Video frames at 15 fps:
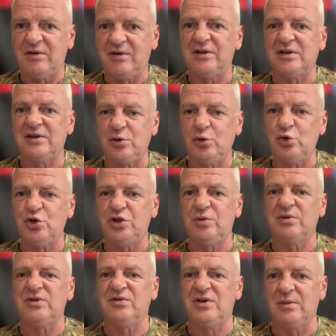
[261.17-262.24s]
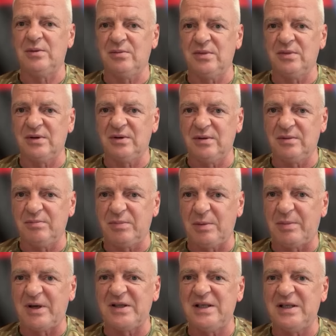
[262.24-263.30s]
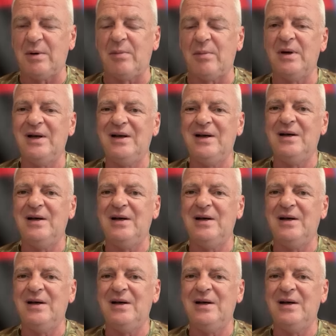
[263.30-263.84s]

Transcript: военнослужащим, к своим э, побратимам,